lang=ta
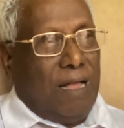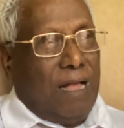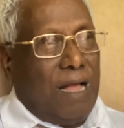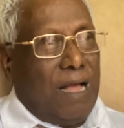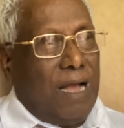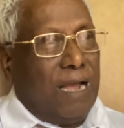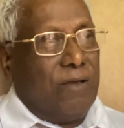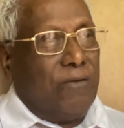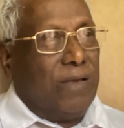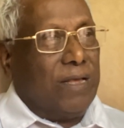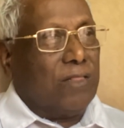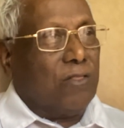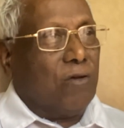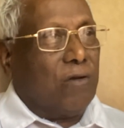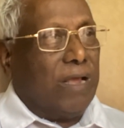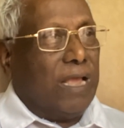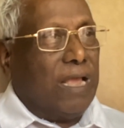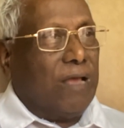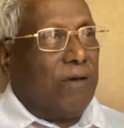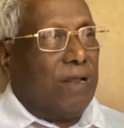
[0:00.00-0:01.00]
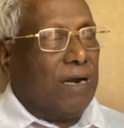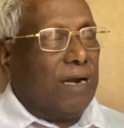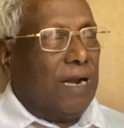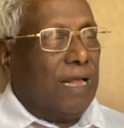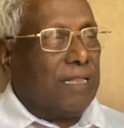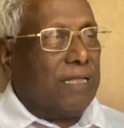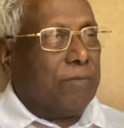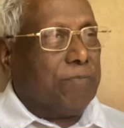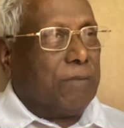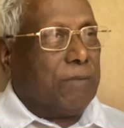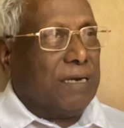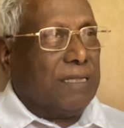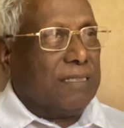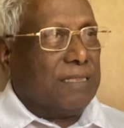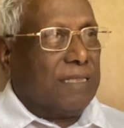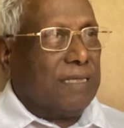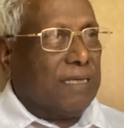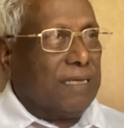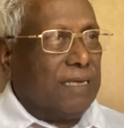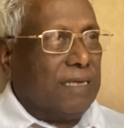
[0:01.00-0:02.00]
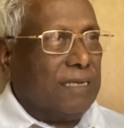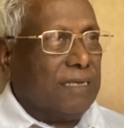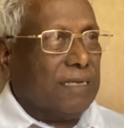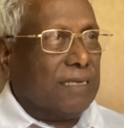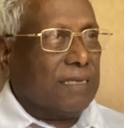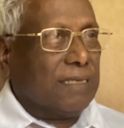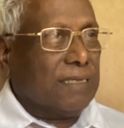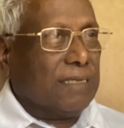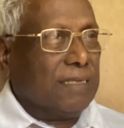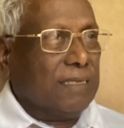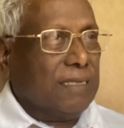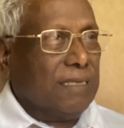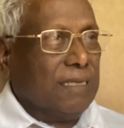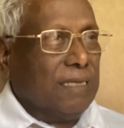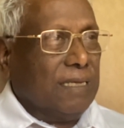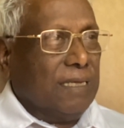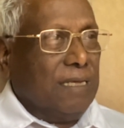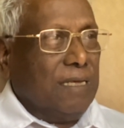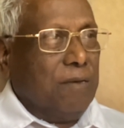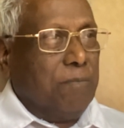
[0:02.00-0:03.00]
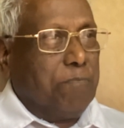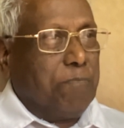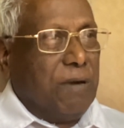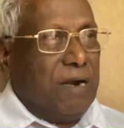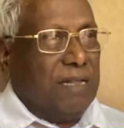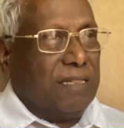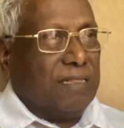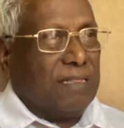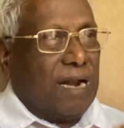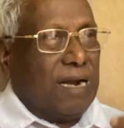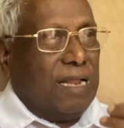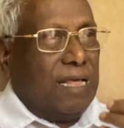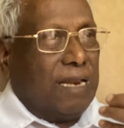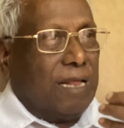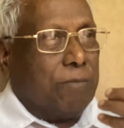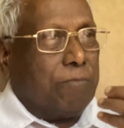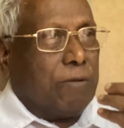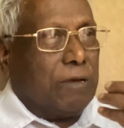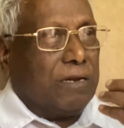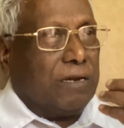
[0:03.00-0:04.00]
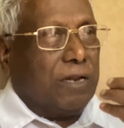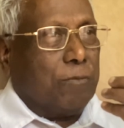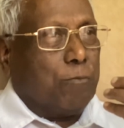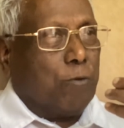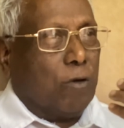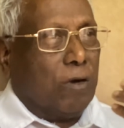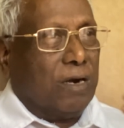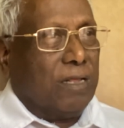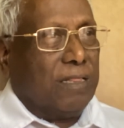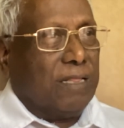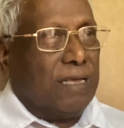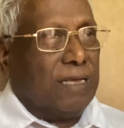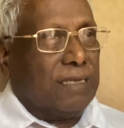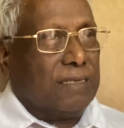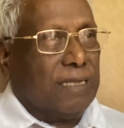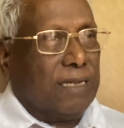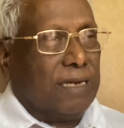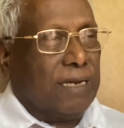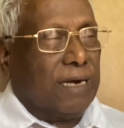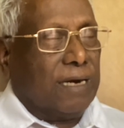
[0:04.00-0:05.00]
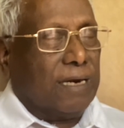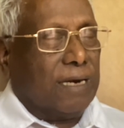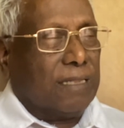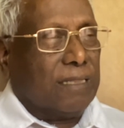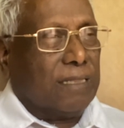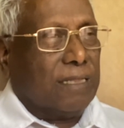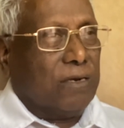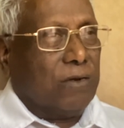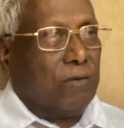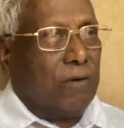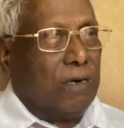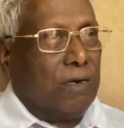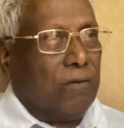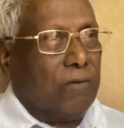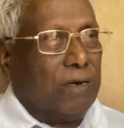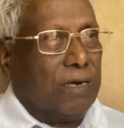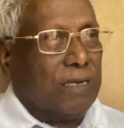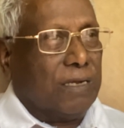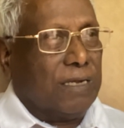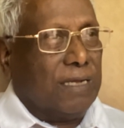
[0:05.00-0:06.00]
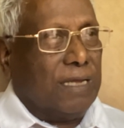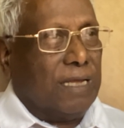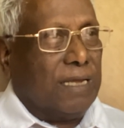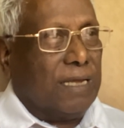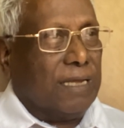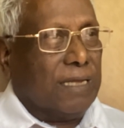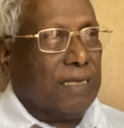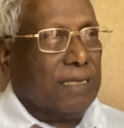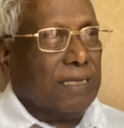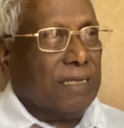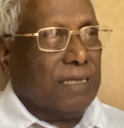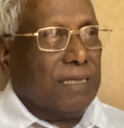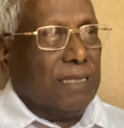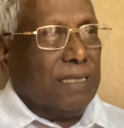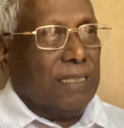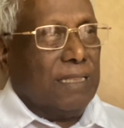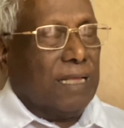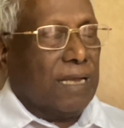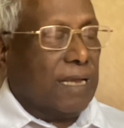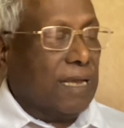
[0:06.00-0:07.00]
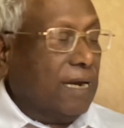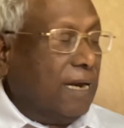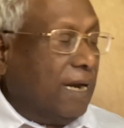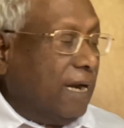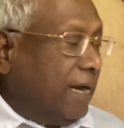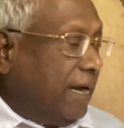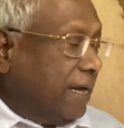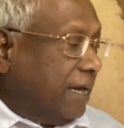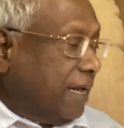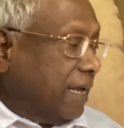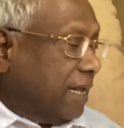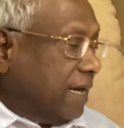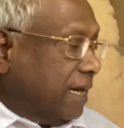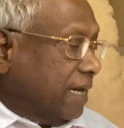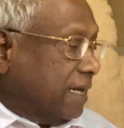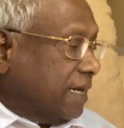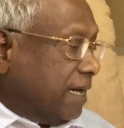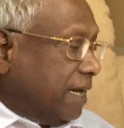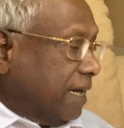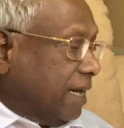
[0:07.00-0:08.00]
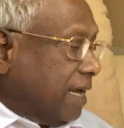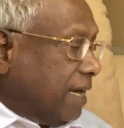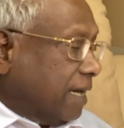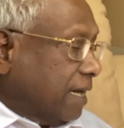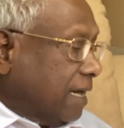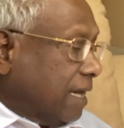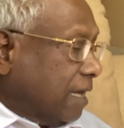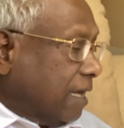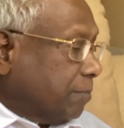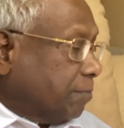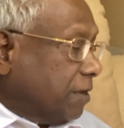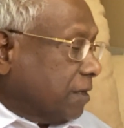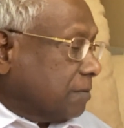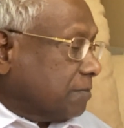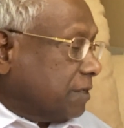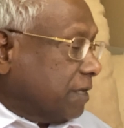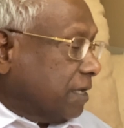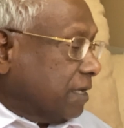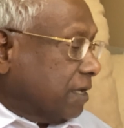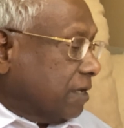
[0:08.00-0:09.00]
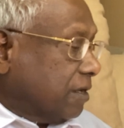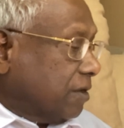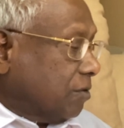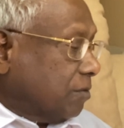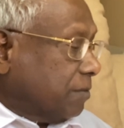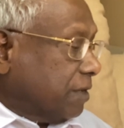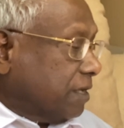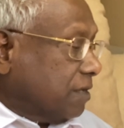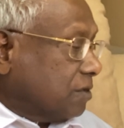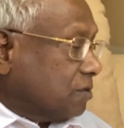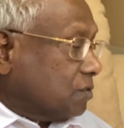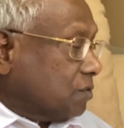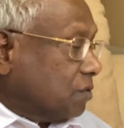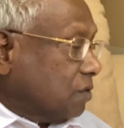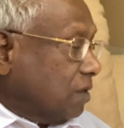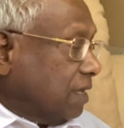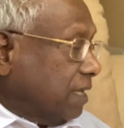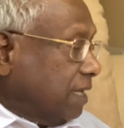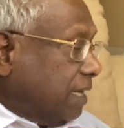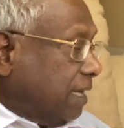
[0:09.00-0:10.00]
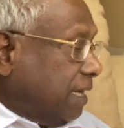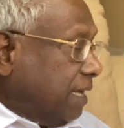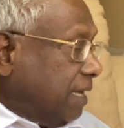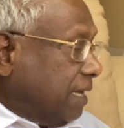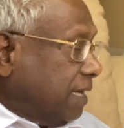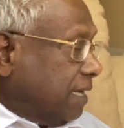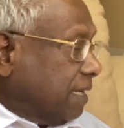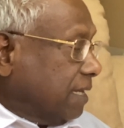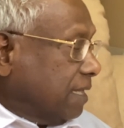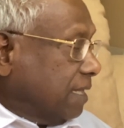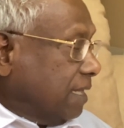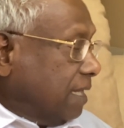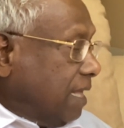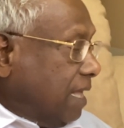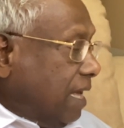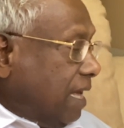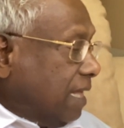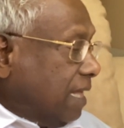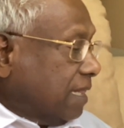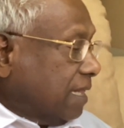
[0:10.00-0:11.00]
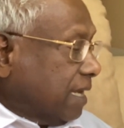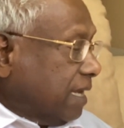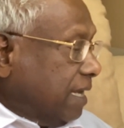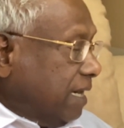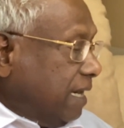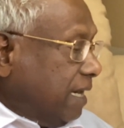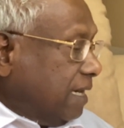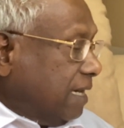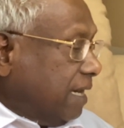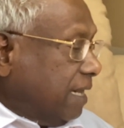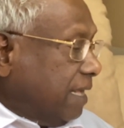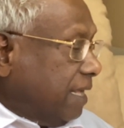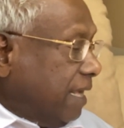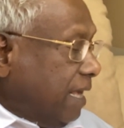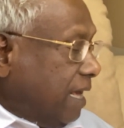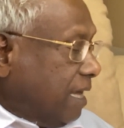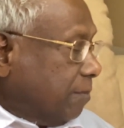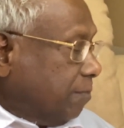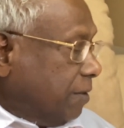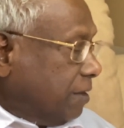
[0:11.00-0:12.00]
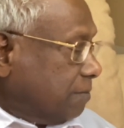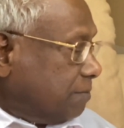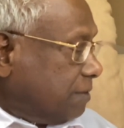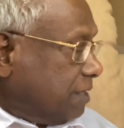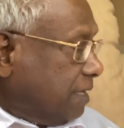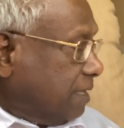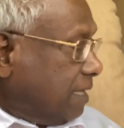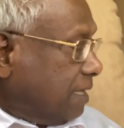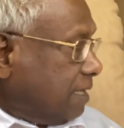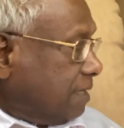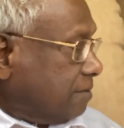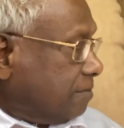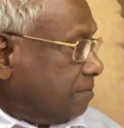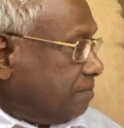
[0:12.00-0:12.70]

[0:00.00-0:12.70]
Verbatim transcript: ஆகவே துரை அவர்கள் அதை படித்து இப்படி தண்ணீரை பற்றி புகழ்ந்து எசிக்கின்ற திருவள்ளுவருக்கு இந்த கிணற்ற கிணற்றை நாங்கள் அர்ப்பணம் செய்கின்றோம் என்று சொல்லி அந்த கிணற்றையே அர்ப்பணம் செய்தார்